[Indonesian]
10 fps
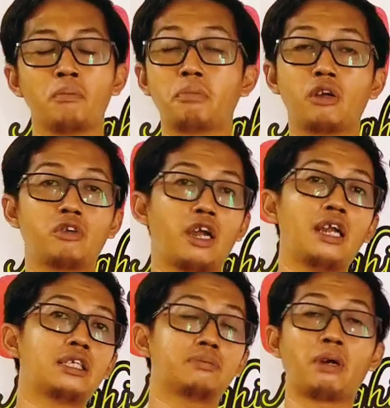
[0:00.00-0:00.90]

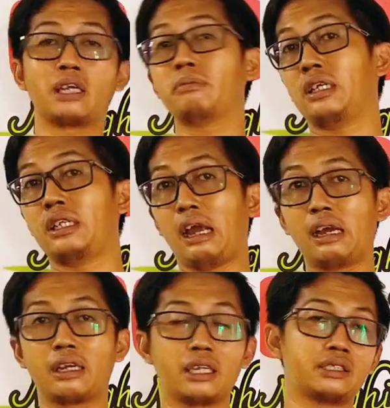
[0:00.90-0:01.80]
penggunaan sebagai media
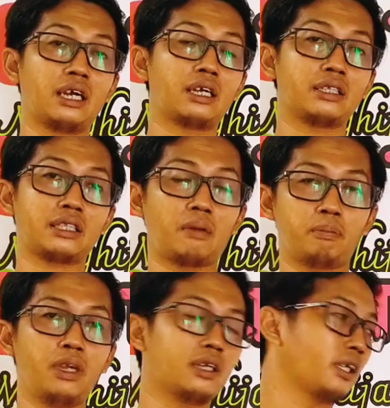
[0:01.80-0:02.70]
anggrek jangan
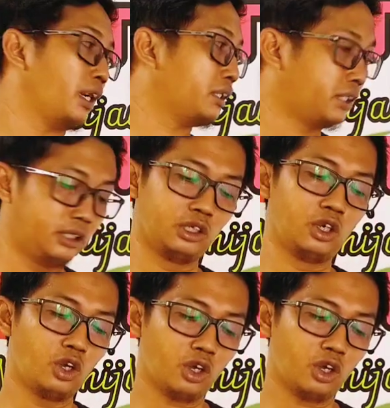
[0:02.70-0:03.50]
tapi adalah di